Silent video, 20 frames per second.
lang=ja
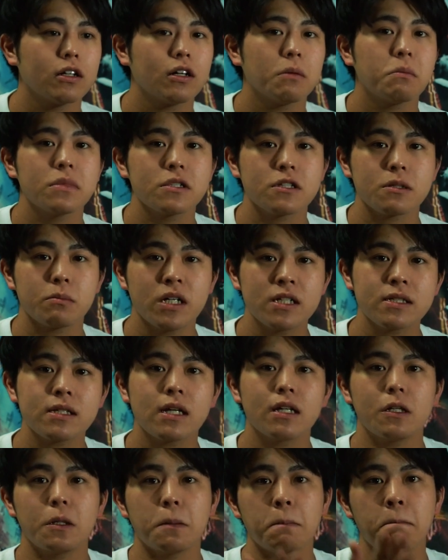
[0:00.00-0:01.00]
段がま
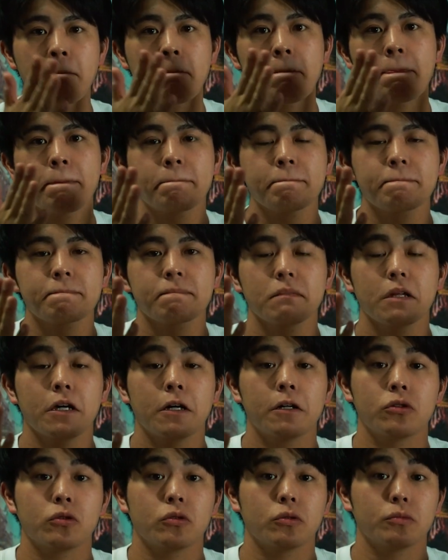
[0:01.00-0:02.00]
さに
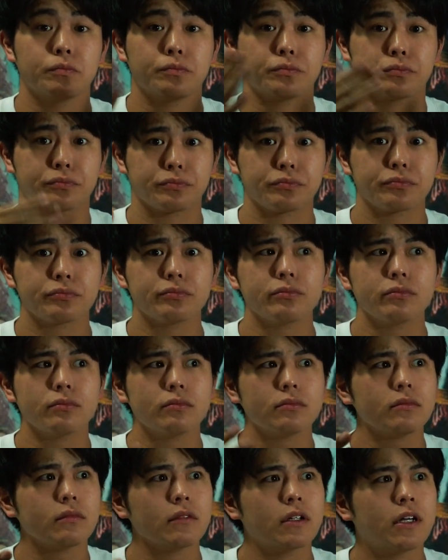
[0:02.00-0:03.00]
あの
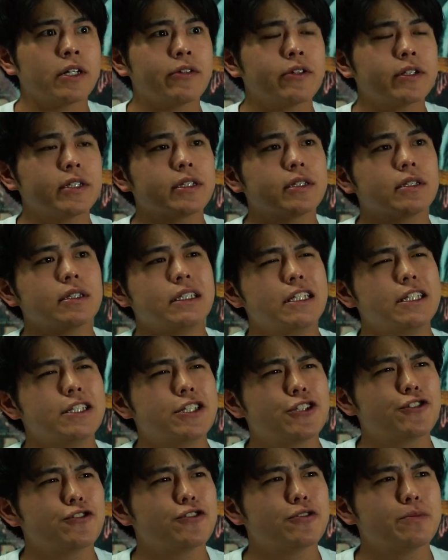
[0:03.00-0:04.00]
あれは2
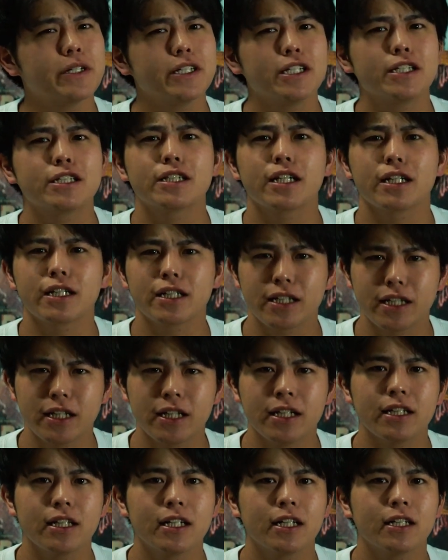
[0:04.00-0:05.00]
週目でしたっ
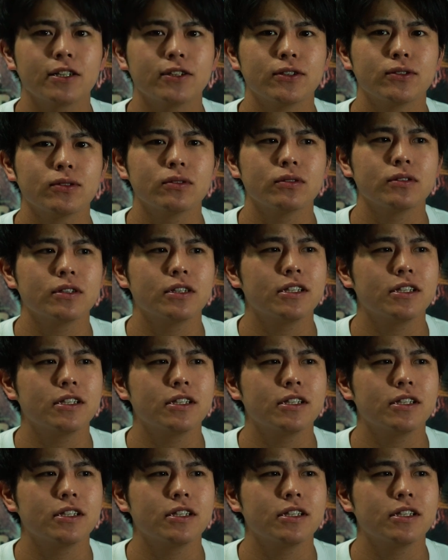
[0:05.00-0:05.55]
けあの